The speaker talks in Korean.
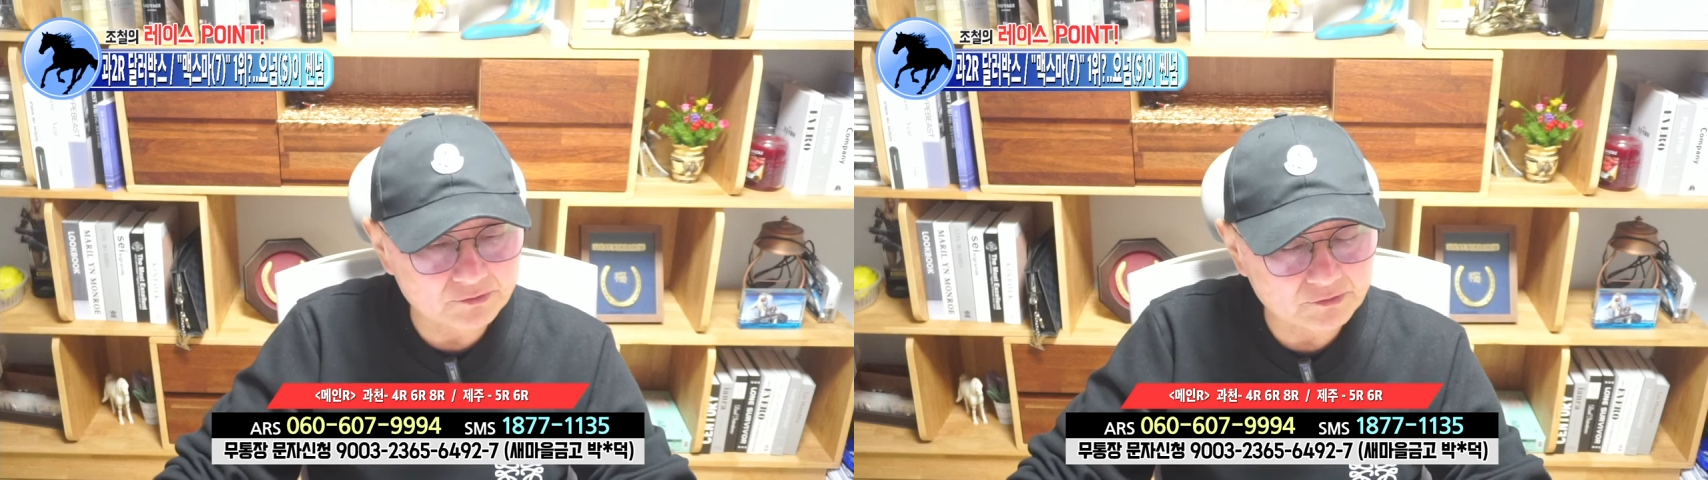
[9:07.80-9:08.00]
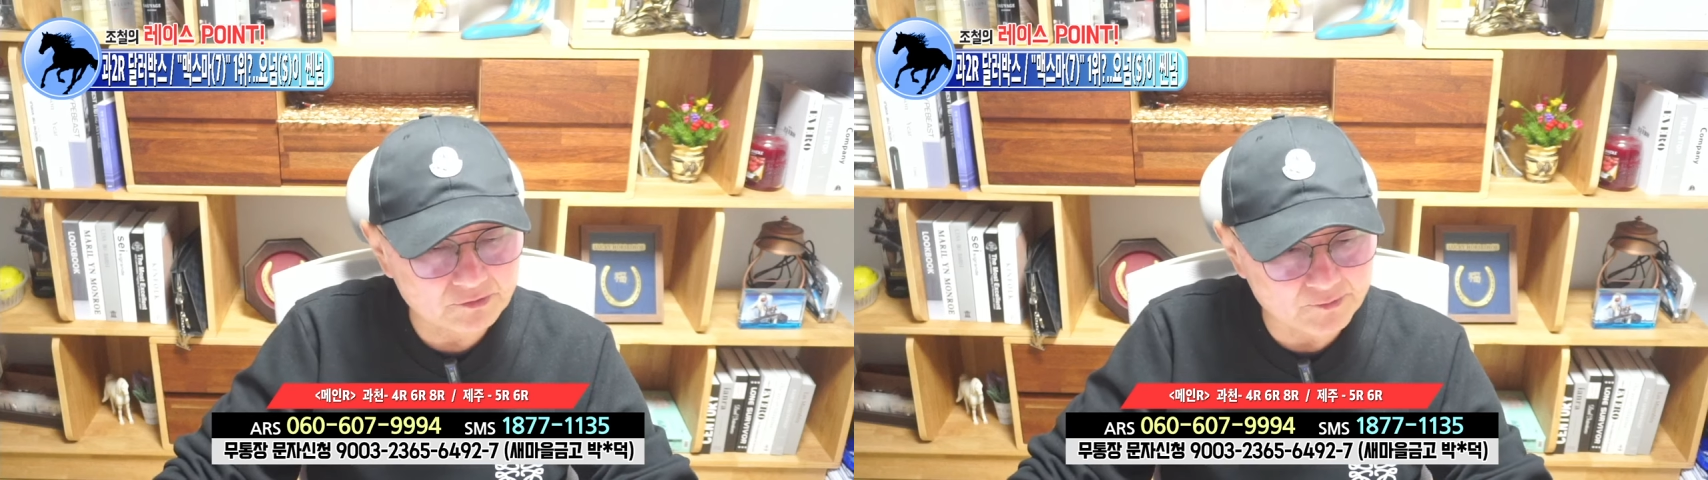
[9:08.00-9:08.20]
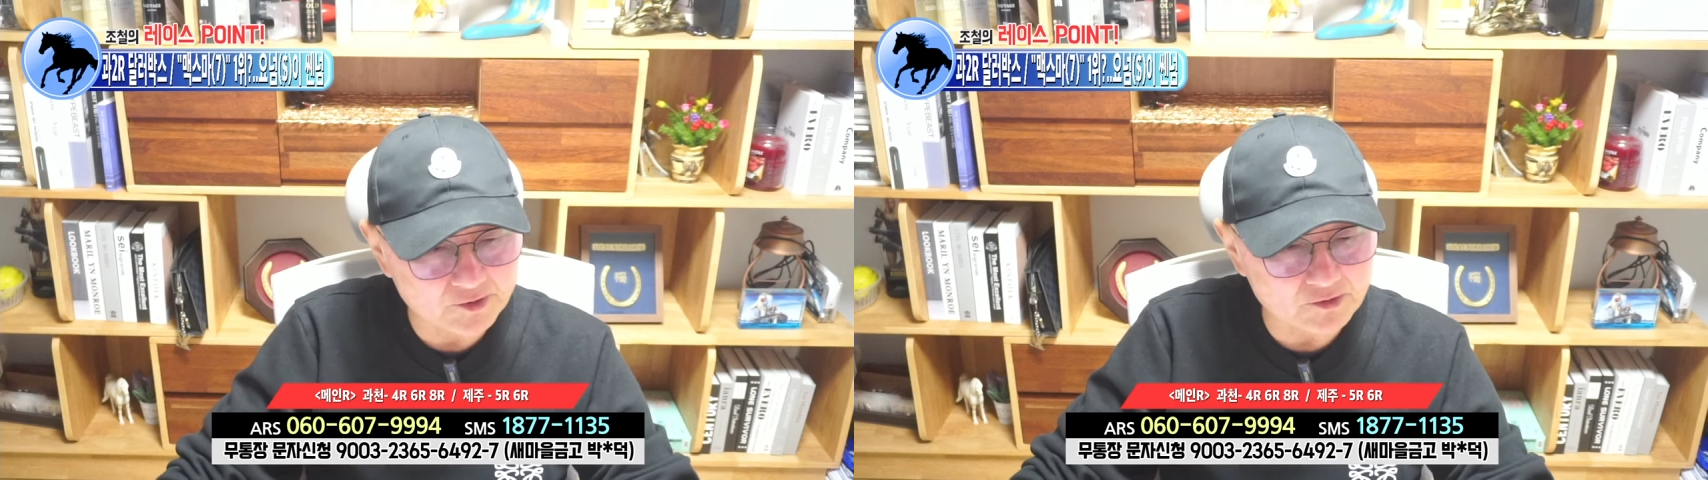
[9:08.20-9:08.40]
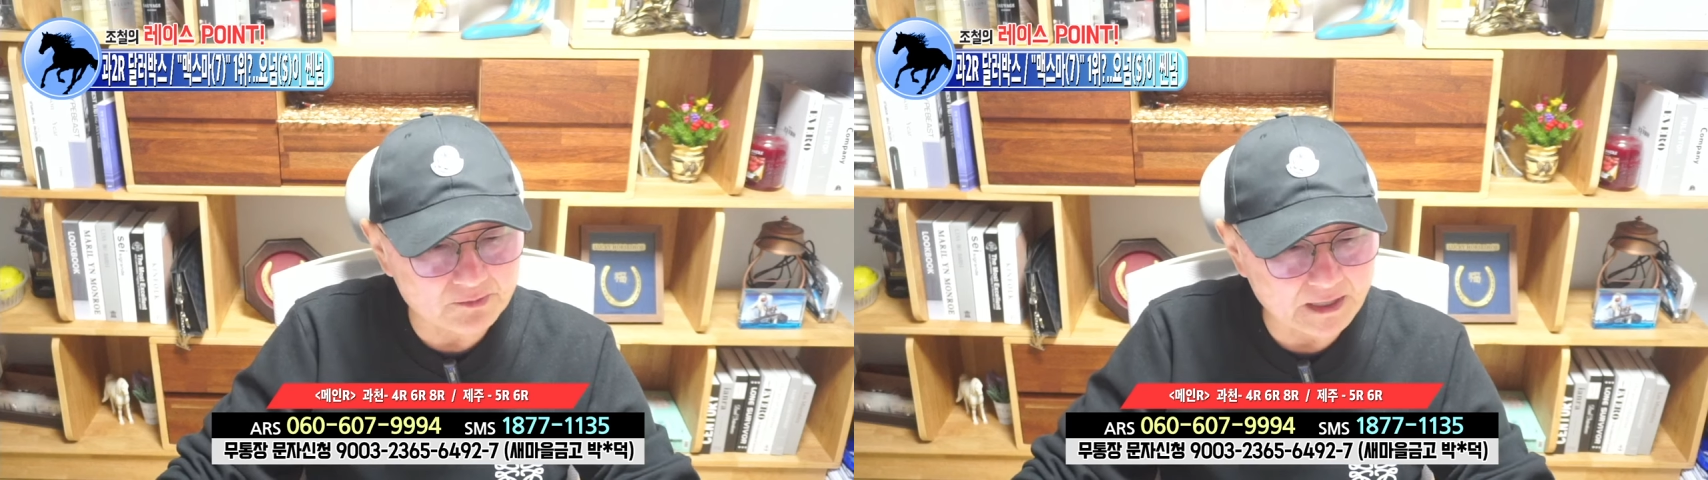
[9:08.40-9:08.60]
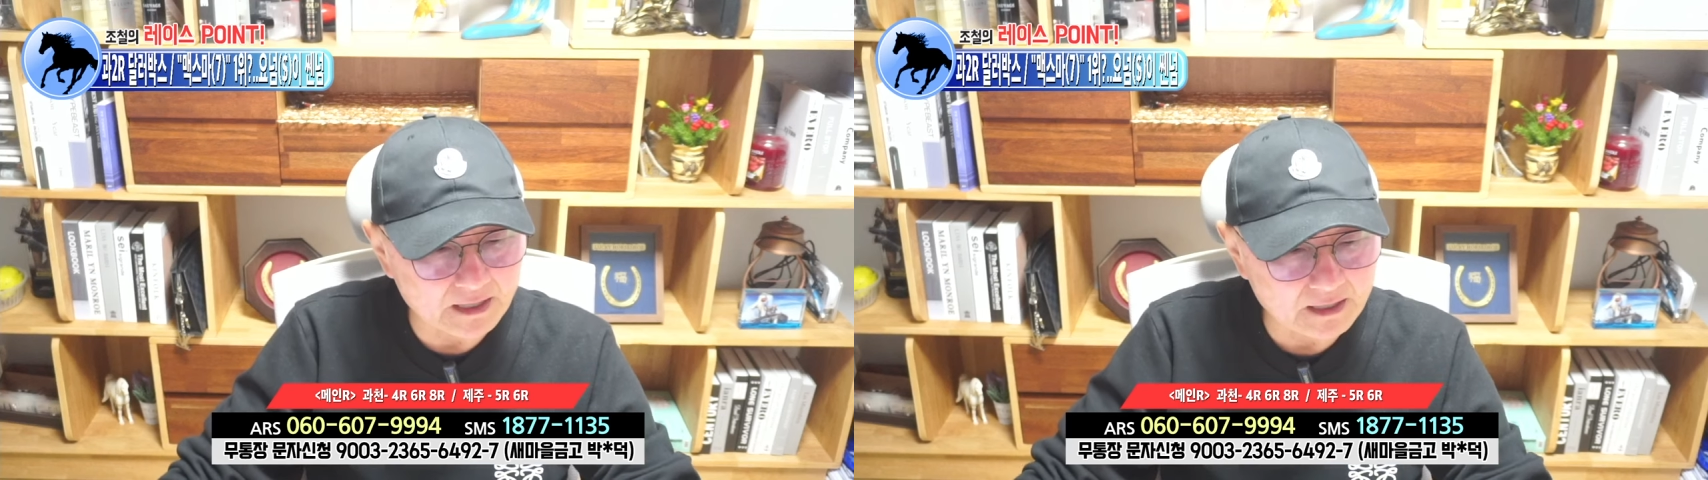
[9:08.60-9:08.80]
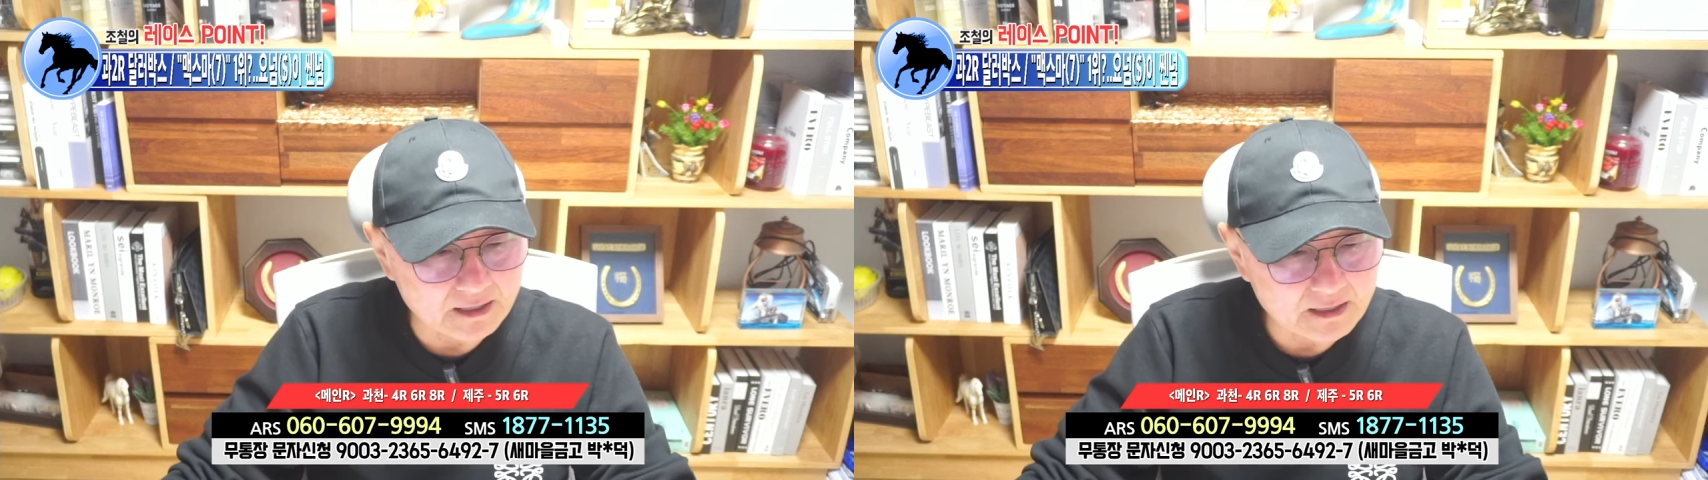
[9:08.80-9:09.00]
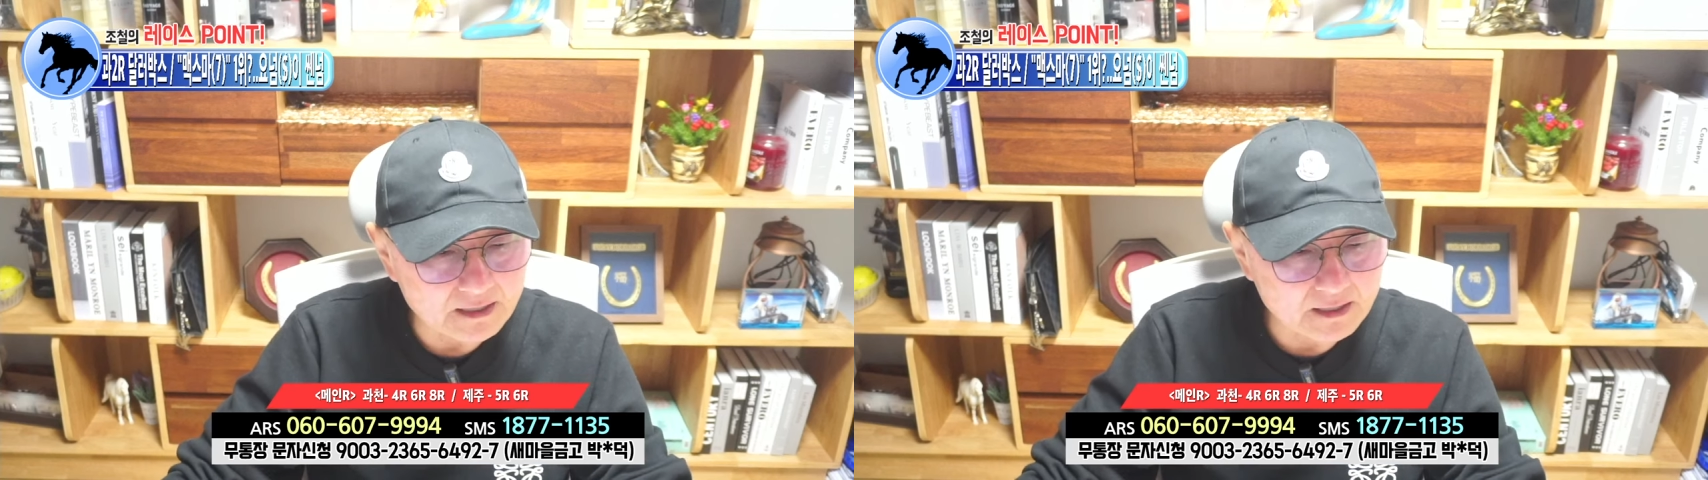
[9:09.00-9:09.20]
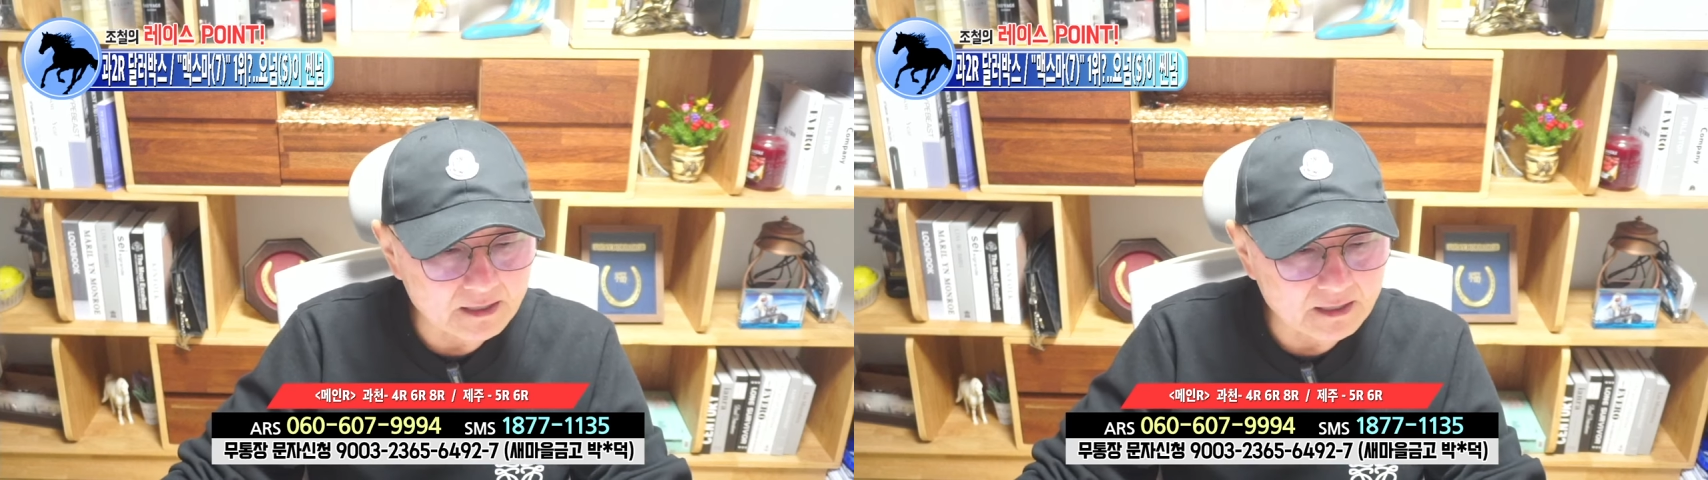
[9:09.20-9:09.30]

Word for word: 금요경마 아,